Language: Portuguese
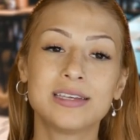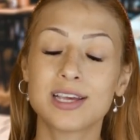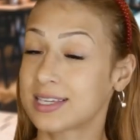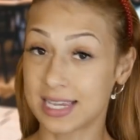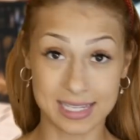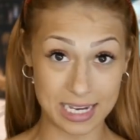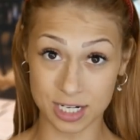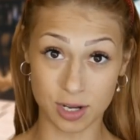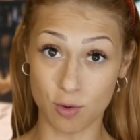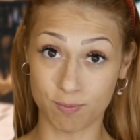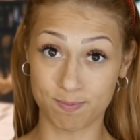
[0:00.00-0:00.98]
Sabe que vocês
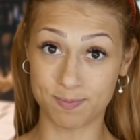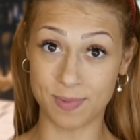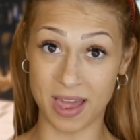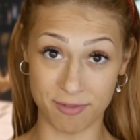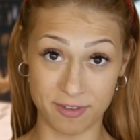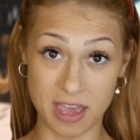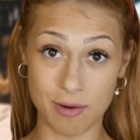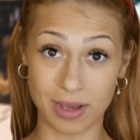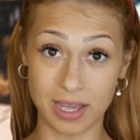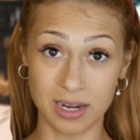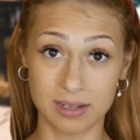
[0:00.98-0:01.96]
acham que eu era
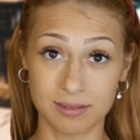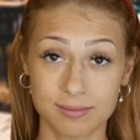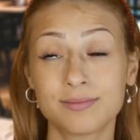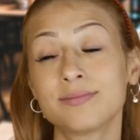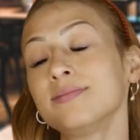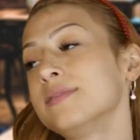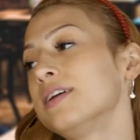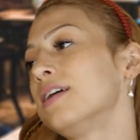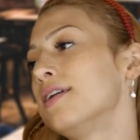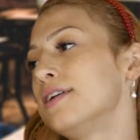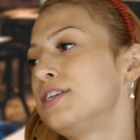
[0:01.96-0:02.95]
fiel a ele? Hum,
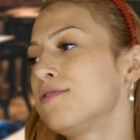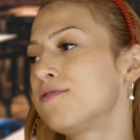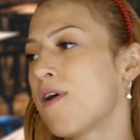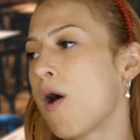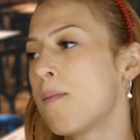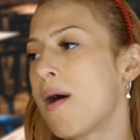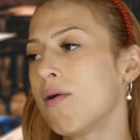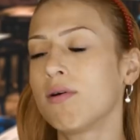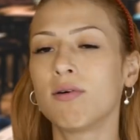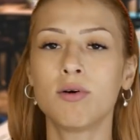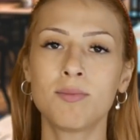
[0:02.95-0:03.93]
de forma
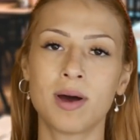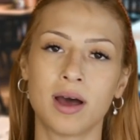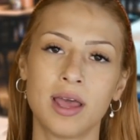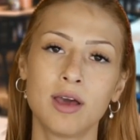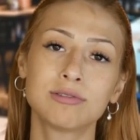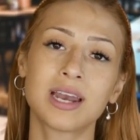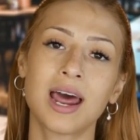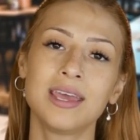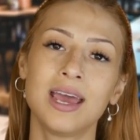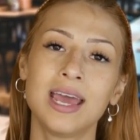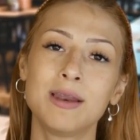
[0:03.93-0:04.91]
alguma. Eu
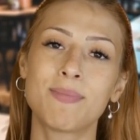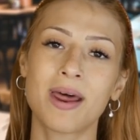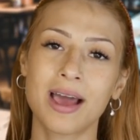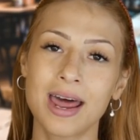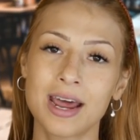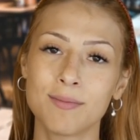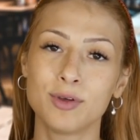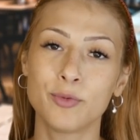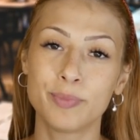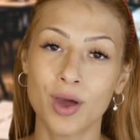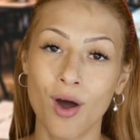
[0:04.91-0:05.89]
traía ele pra caramba.
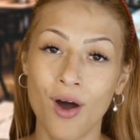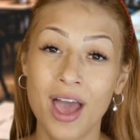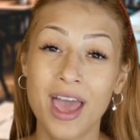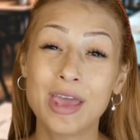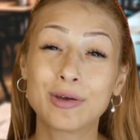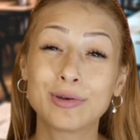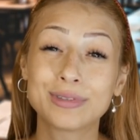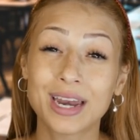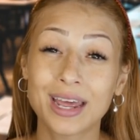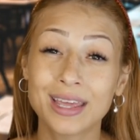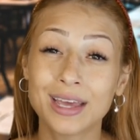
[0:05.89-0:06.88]
E o pior é que eu
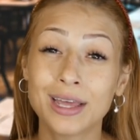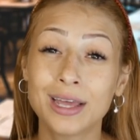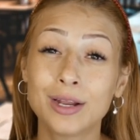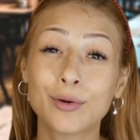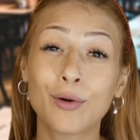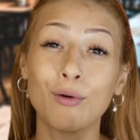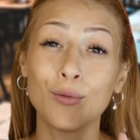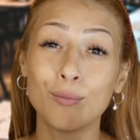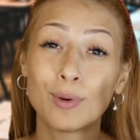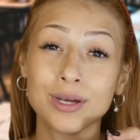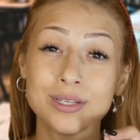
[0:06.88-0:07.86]
traía ele
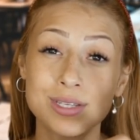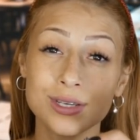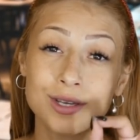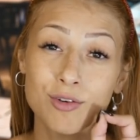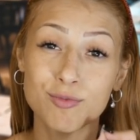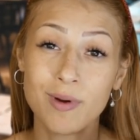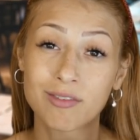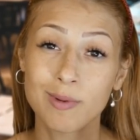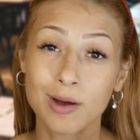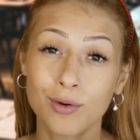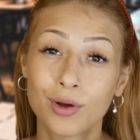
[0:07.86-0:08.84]
com o boyzinho que eu
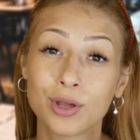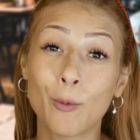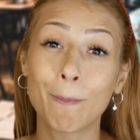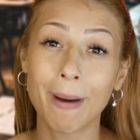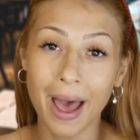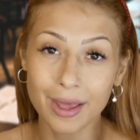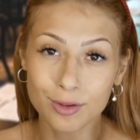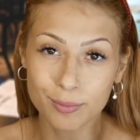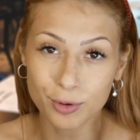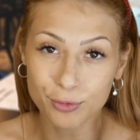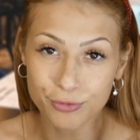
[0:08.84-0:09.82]
fumava maconha. O pai
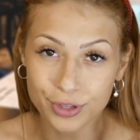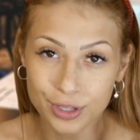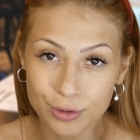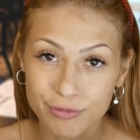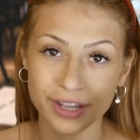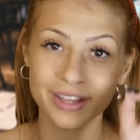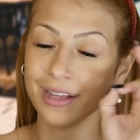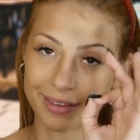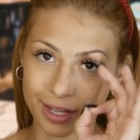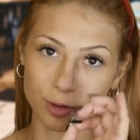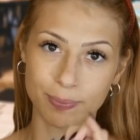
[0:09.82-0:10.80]
do meu filho, o
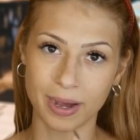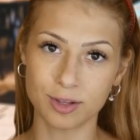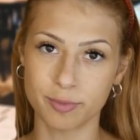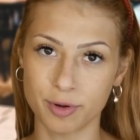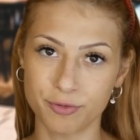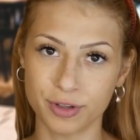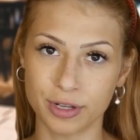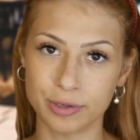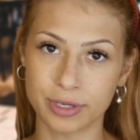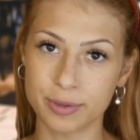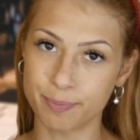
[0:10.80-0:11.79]
verdadeiro pai do meu
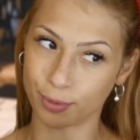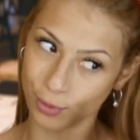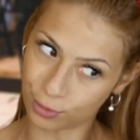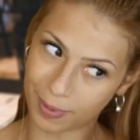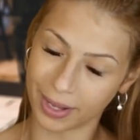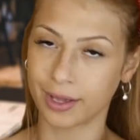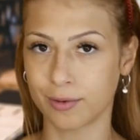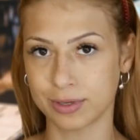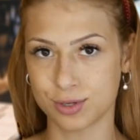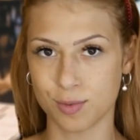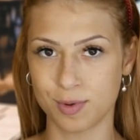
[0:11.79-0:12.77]
filho, que pulou do barquinho
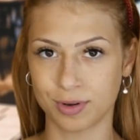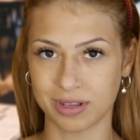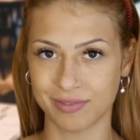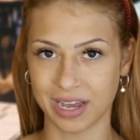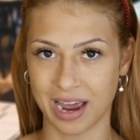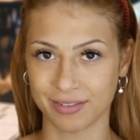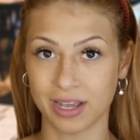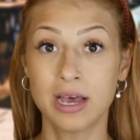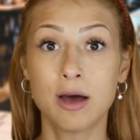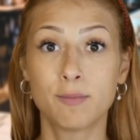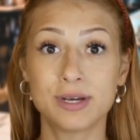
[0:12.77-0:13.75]
quando descobriu que eu tava grávida.
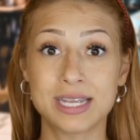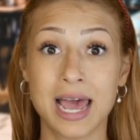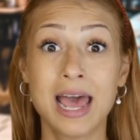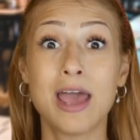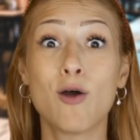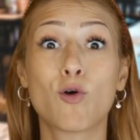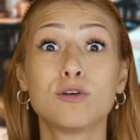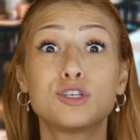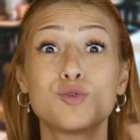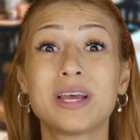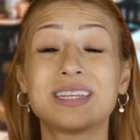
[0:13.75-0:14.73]
Pois é, eu
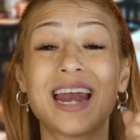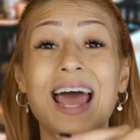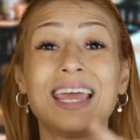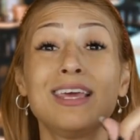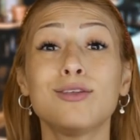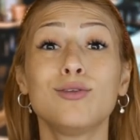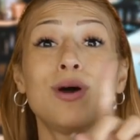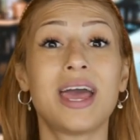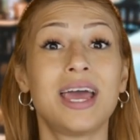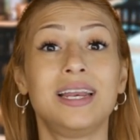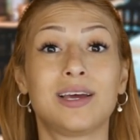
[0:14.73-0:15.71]
continuei traindo
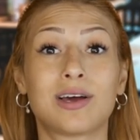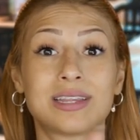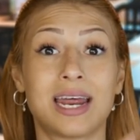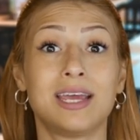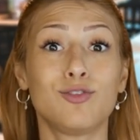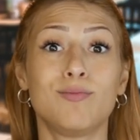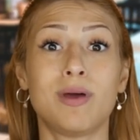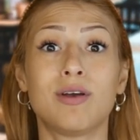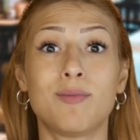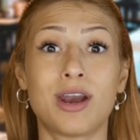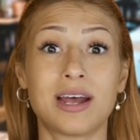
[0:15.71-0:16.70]
ele, traindo o
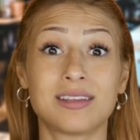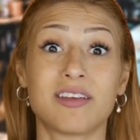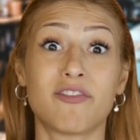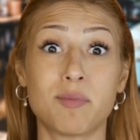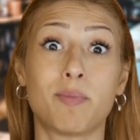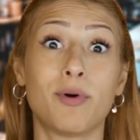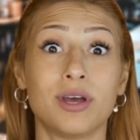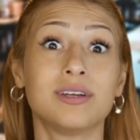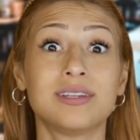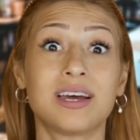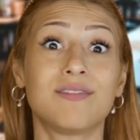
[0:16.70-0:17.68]
meu namorado que tava me
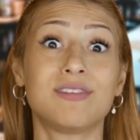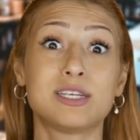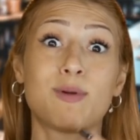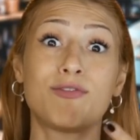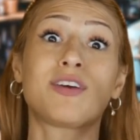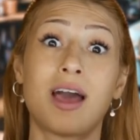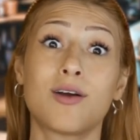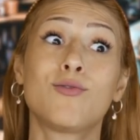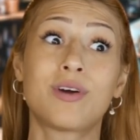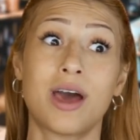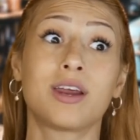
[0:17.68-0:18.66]
apoiando na gravidez para ficar
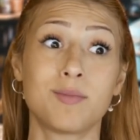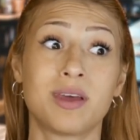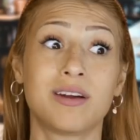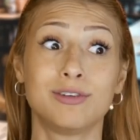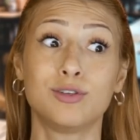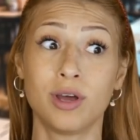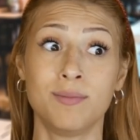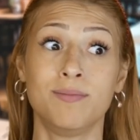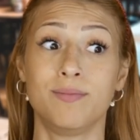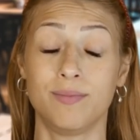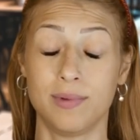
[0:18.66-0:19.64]
com o cara que me engravidou
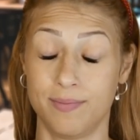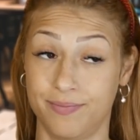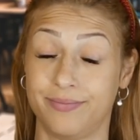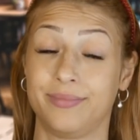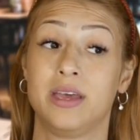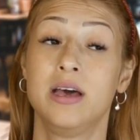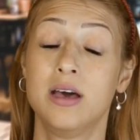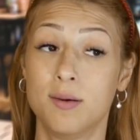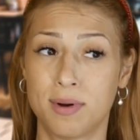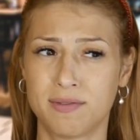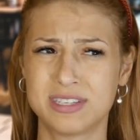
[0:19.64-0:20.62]
e
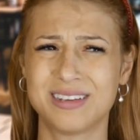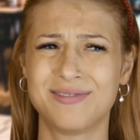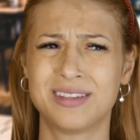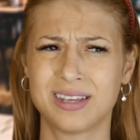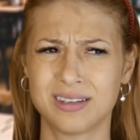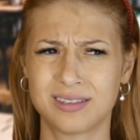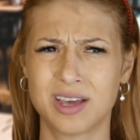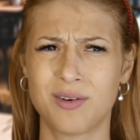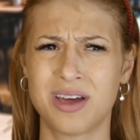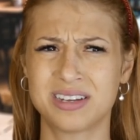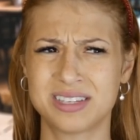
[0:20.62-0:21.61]
para você ver tanto
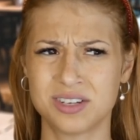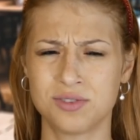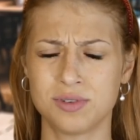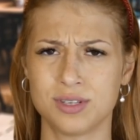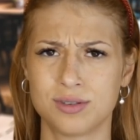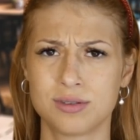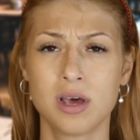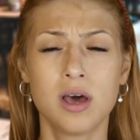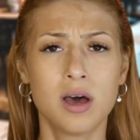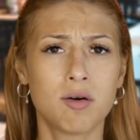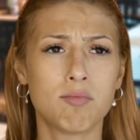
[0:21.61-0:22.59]
que eu era sem juízo.
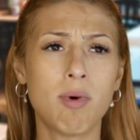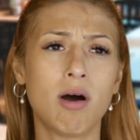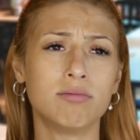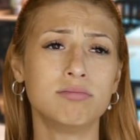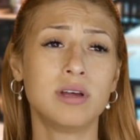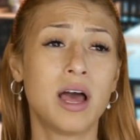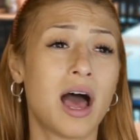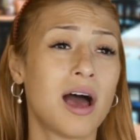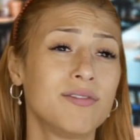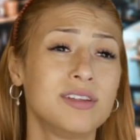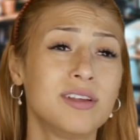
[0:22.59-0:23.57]
Bom,
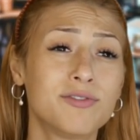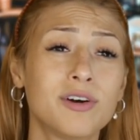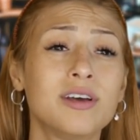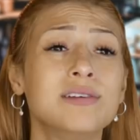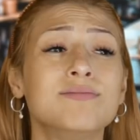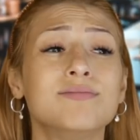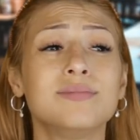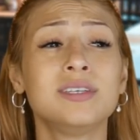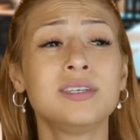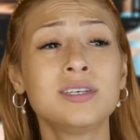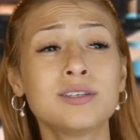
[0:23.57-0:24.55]
a vida foi
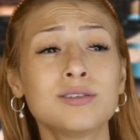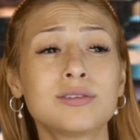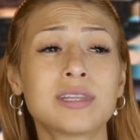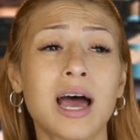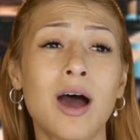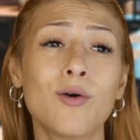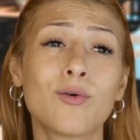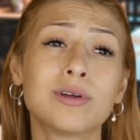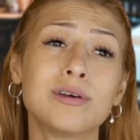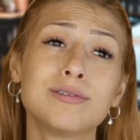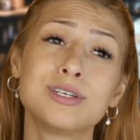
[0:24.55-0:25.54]
indo tal
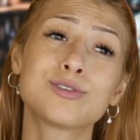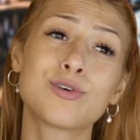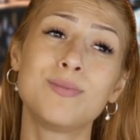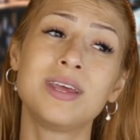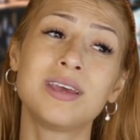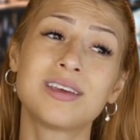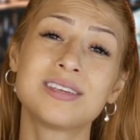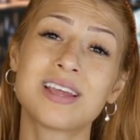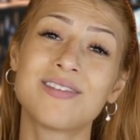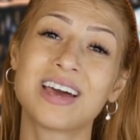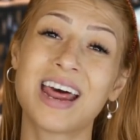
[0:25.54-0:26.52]
quando eu descobri que
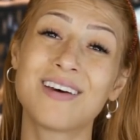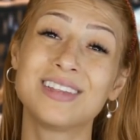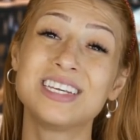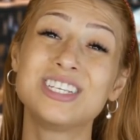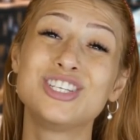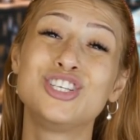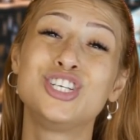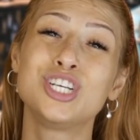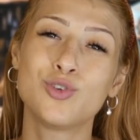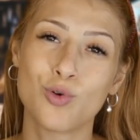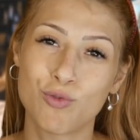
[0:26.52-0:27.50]
estava grávida
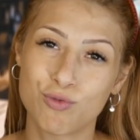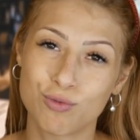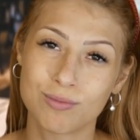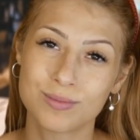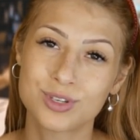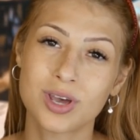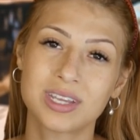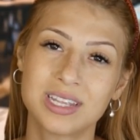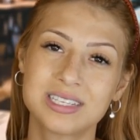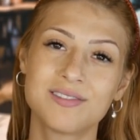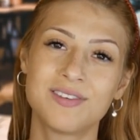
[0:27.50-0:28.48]
de novo. Só
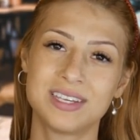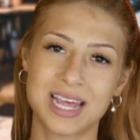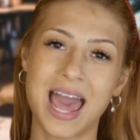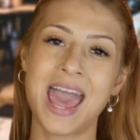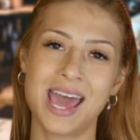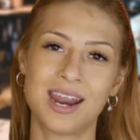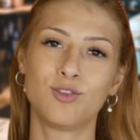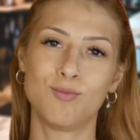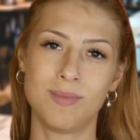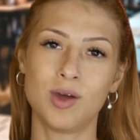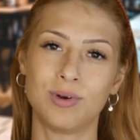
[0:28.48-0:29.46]
que dessa vez era
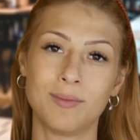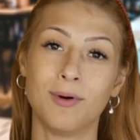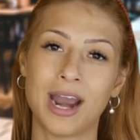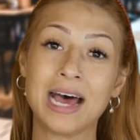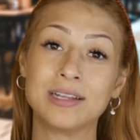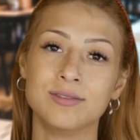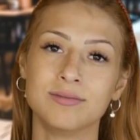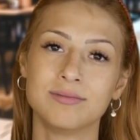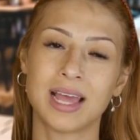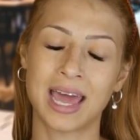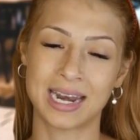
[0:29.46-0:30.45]
do meu namorado,
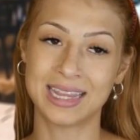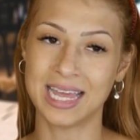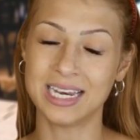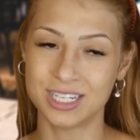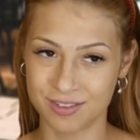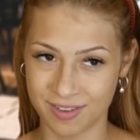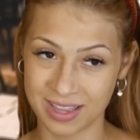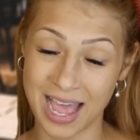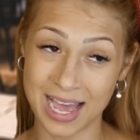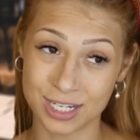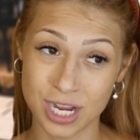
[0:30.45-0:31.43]
era dele de
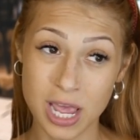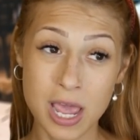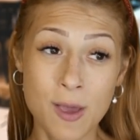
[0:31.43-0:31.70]
verdade.